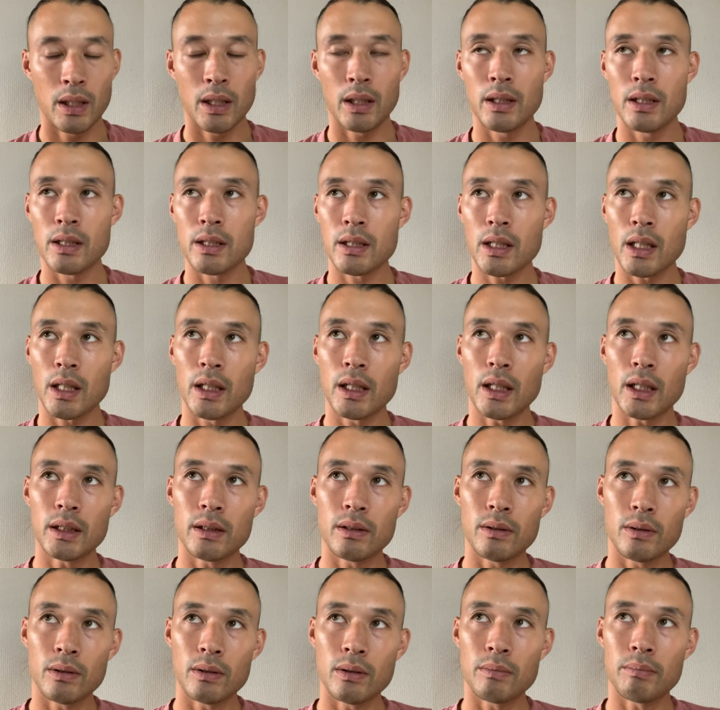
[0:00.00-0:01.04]
西海岸
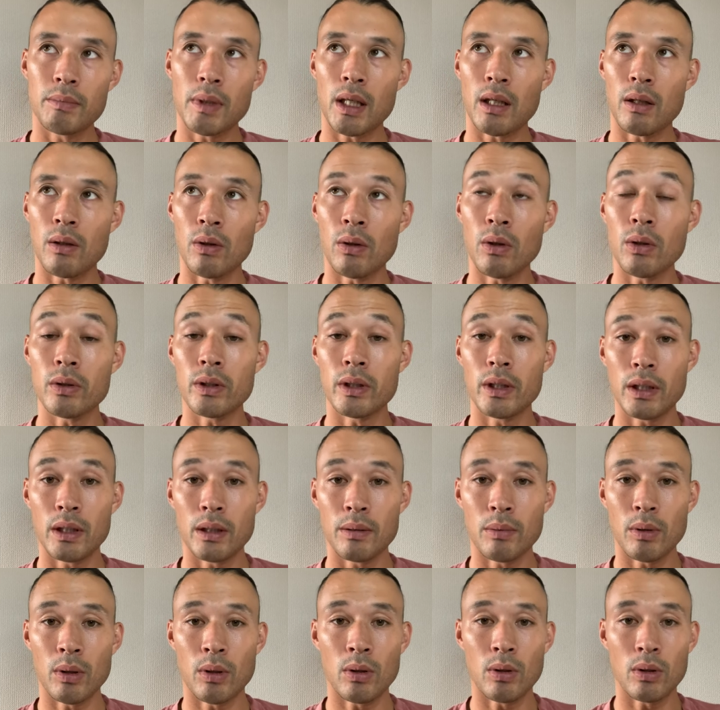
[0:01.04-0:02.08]
のまあ all team,
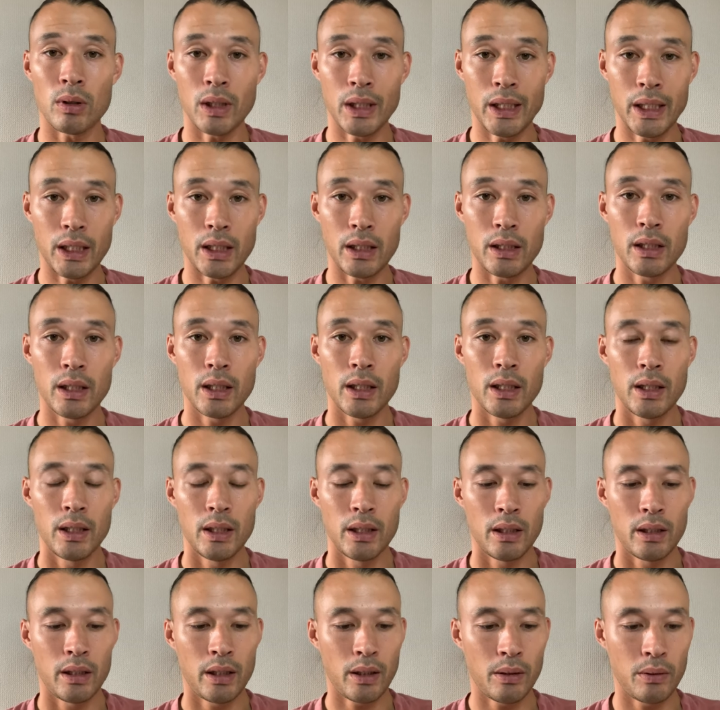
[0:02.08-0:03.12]
all league っ
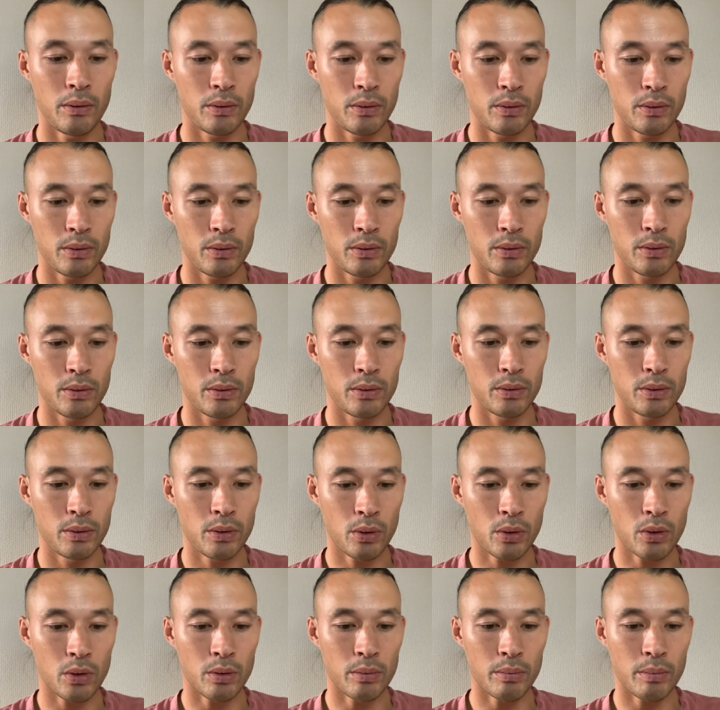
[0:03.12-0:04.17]
ていうと
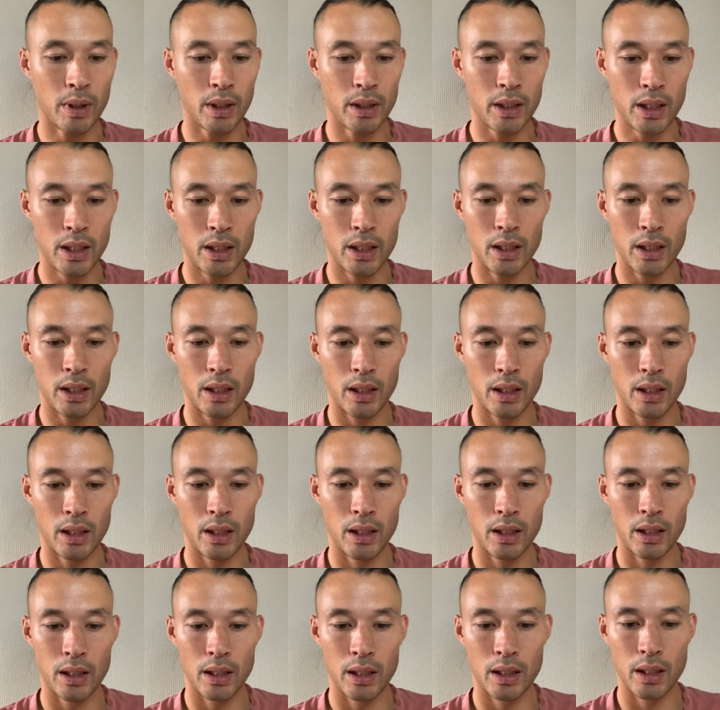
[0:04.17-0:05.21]
ころまで、
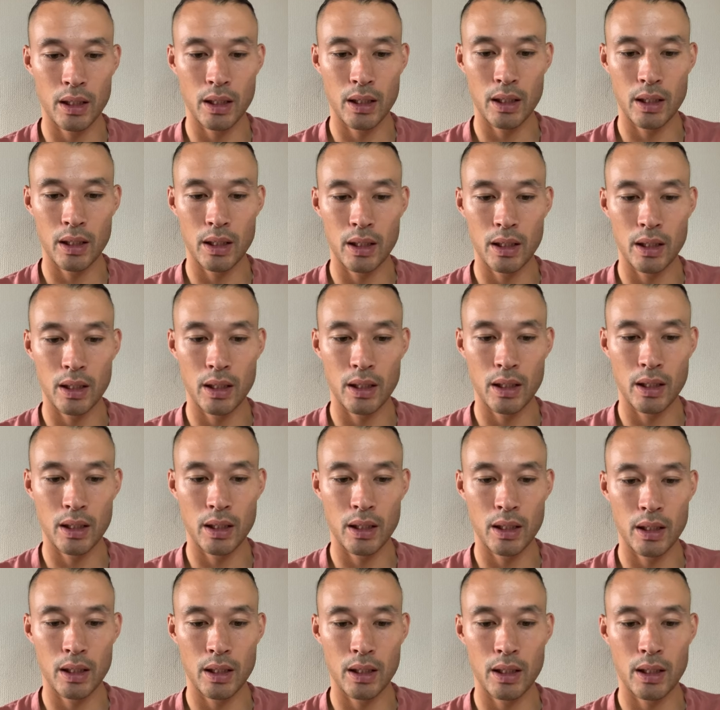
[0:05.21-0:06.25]

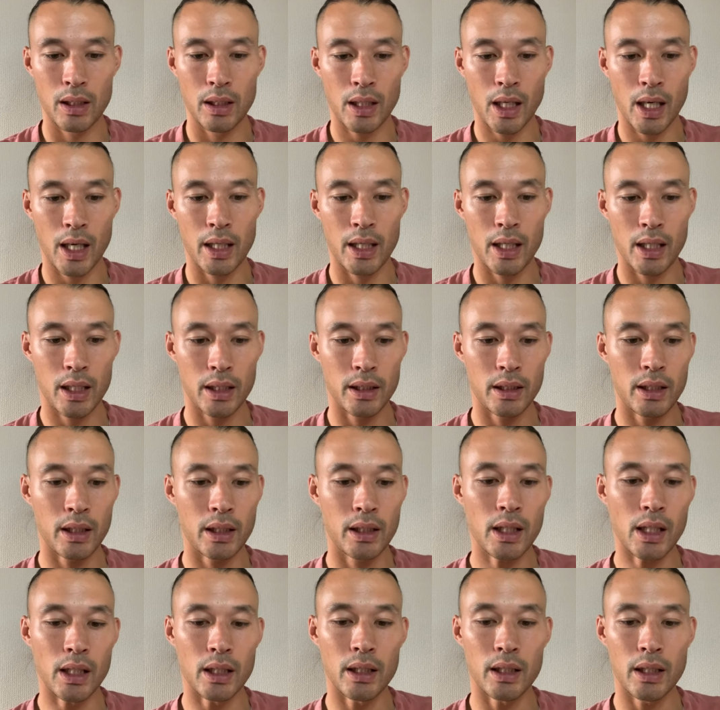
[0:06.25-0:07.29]
えー、這い上がって
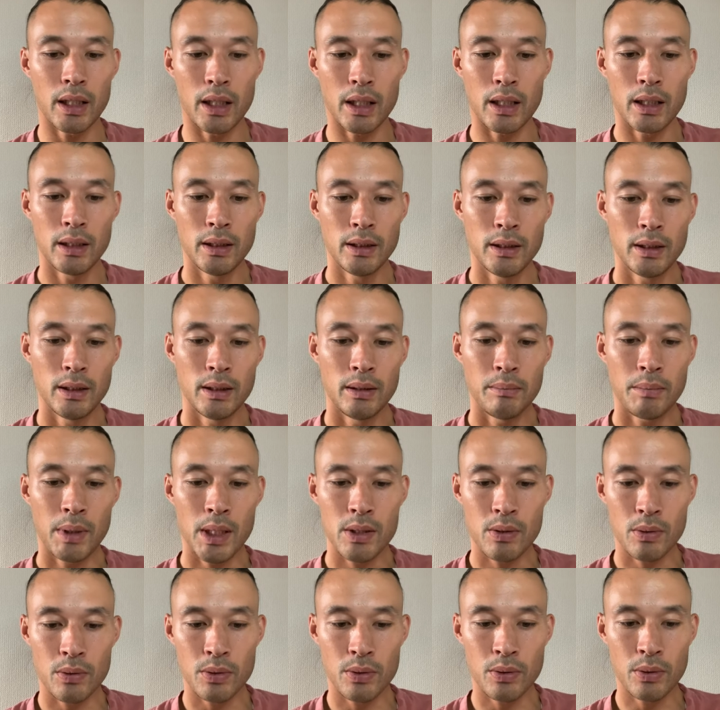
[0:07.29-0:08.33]
きたんで、まあ
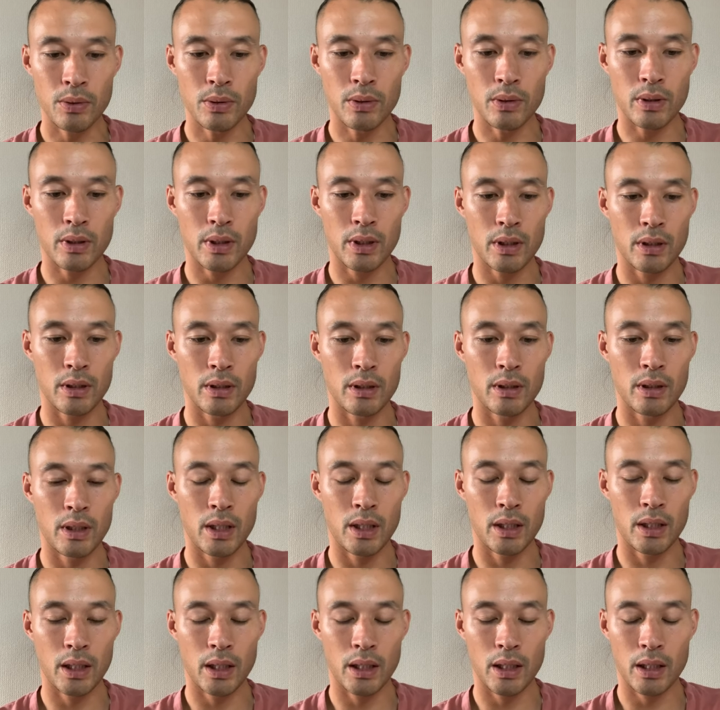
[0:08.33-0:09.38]
そこそこの
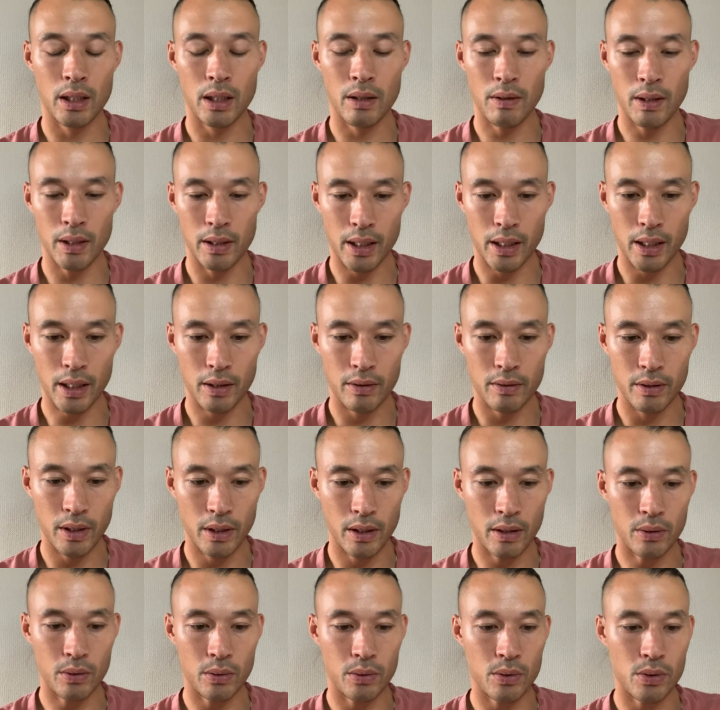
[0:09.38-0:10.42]
結果は大学
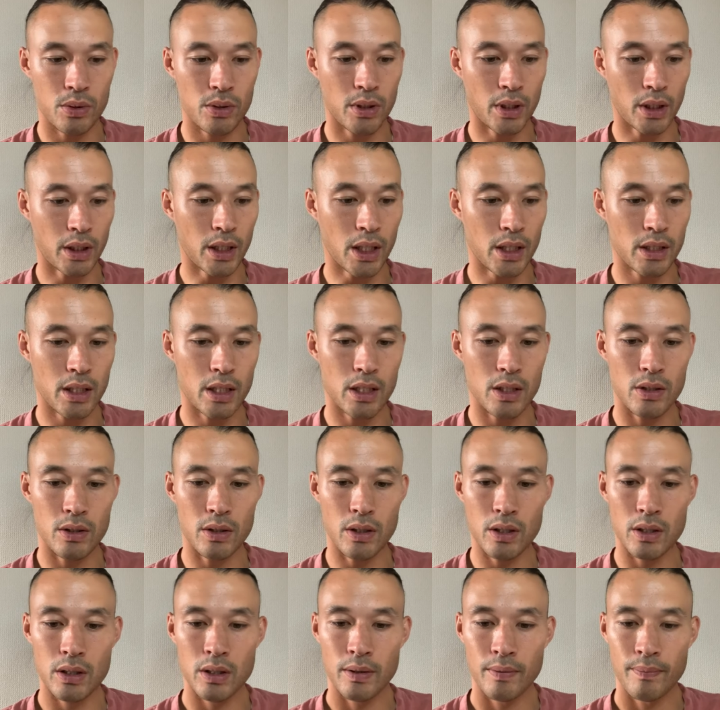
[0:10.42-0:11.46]
で残してきた選手
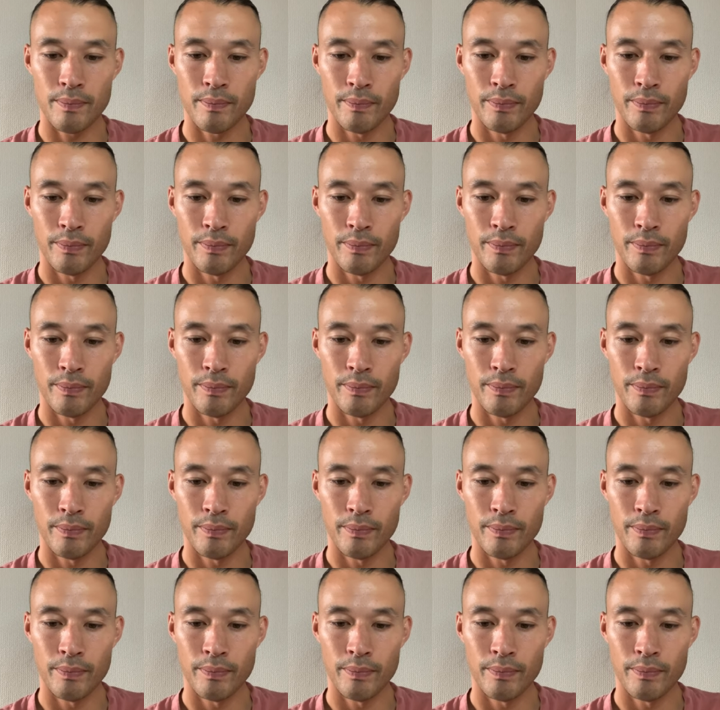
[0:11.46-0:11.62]
です。